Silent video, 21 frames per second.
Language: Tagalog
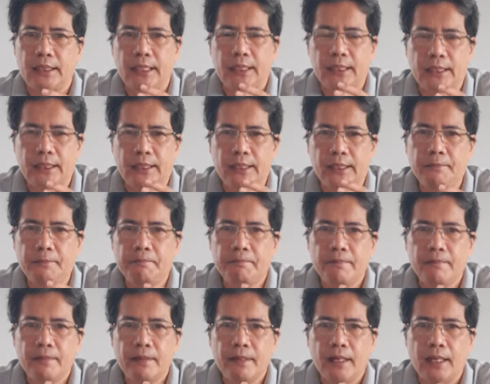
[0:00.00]
natin
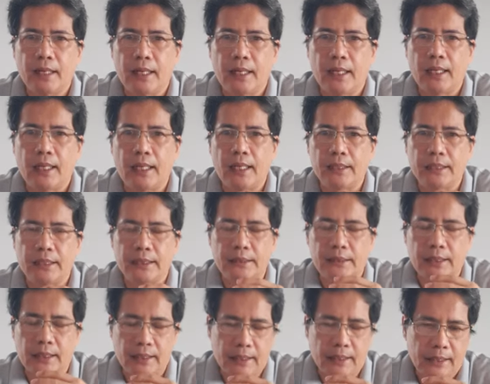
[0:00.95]
ang ating
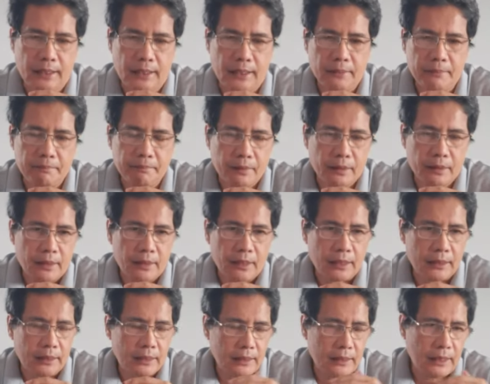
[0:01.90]
sarili
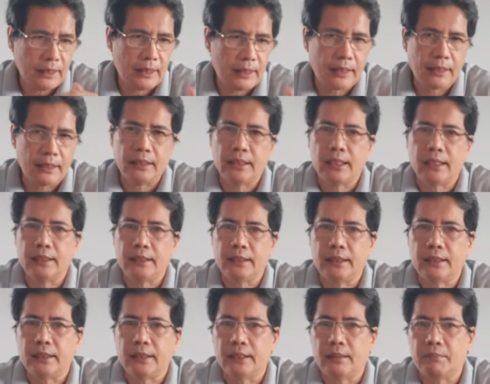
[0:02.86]
at titingnan din
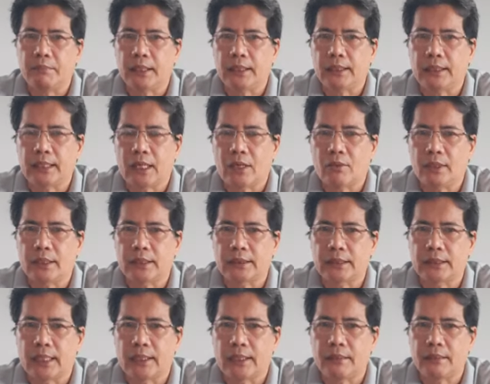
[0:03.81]
natin ang mga tao na
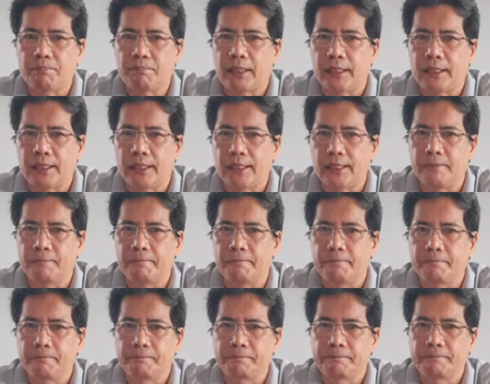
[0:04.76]
sa ating paligid.
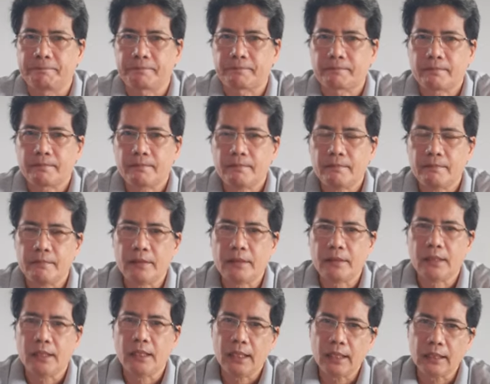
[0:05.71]

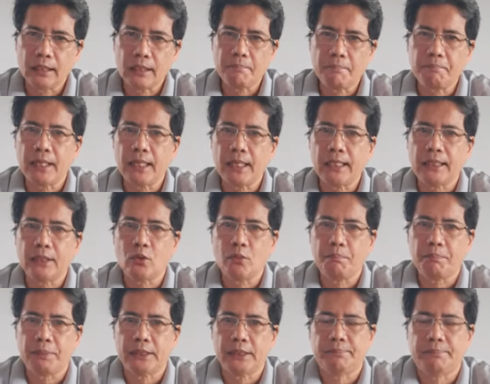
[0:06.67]
At ang pangatlong
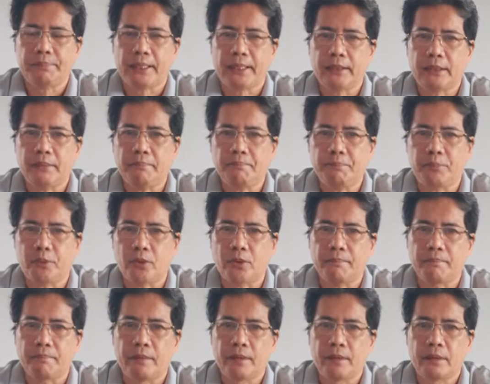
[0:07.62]
perspective
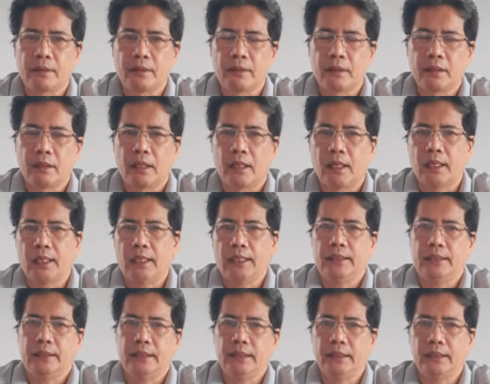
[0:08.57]
po
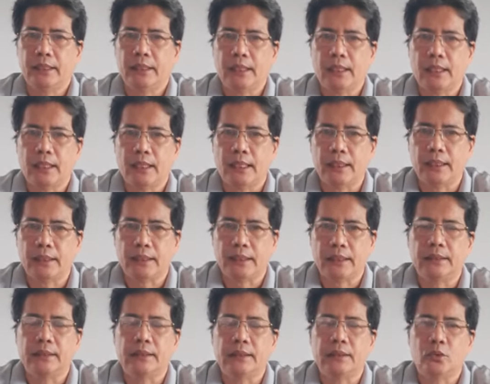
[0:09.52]
ay titingnan
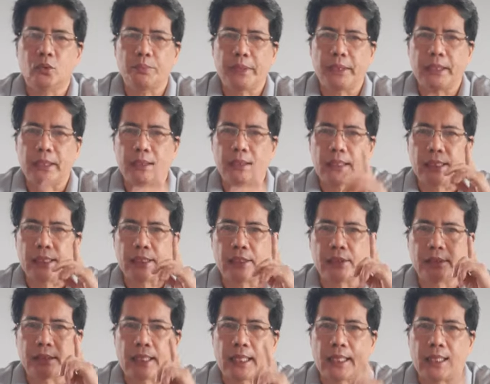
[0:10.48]
natin, tumingin tayo
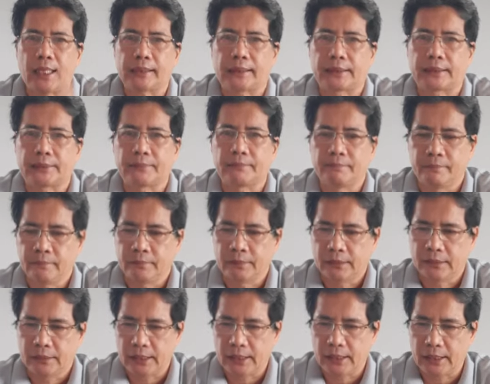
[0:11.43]
sa taas.
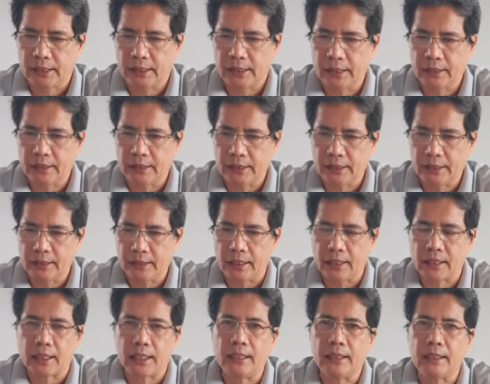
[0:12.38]
Tingnan natin
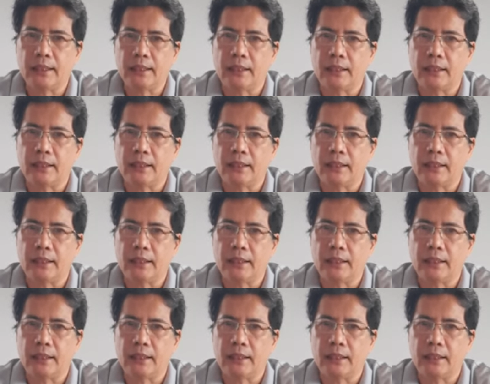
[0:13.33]
ang God